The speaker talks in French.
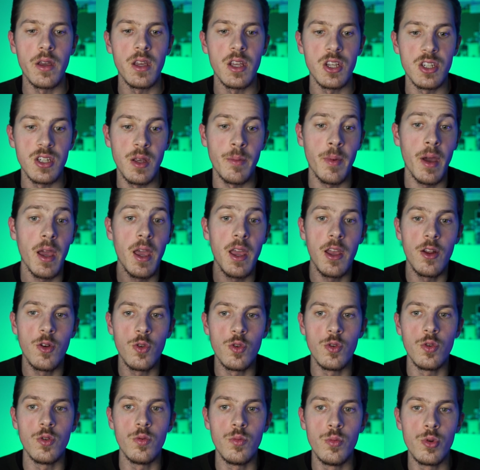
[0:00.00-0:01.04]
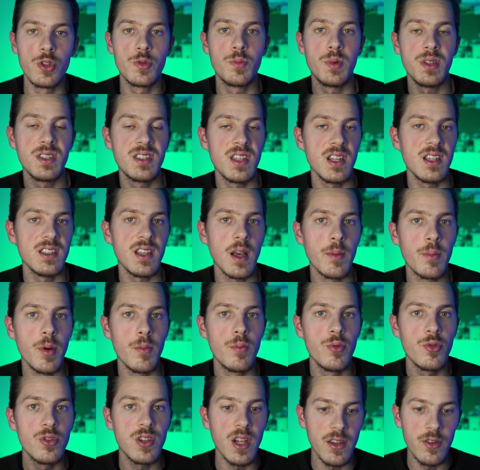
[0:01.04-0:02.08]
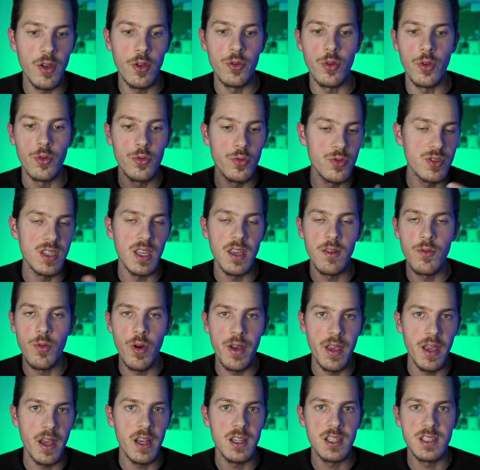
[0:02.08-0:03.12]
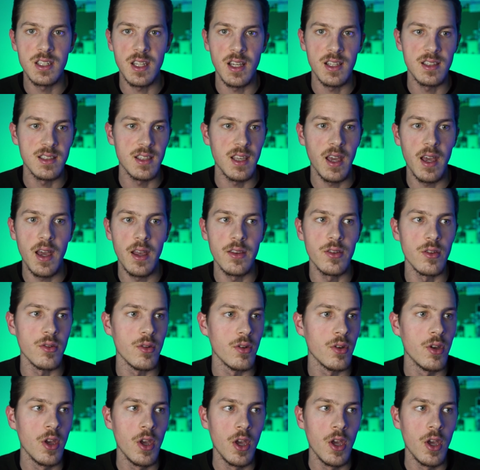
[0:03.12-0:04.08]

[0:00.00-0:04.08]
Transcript: Et j'aimerais me spécialiser un peu plus là-dedans, dans tout ce qui est voyage, cascade